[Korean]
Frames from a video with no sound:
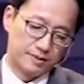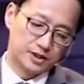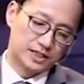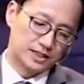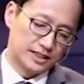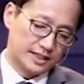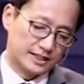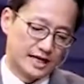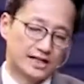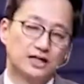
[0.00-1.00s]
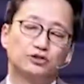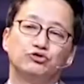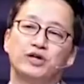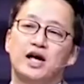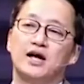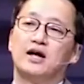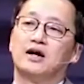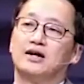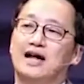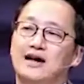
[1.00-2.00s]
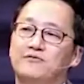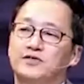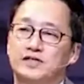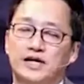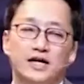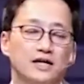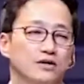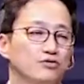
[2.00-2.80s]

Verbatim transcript: 번째는 이 세상은 우리의 라이프 스타일,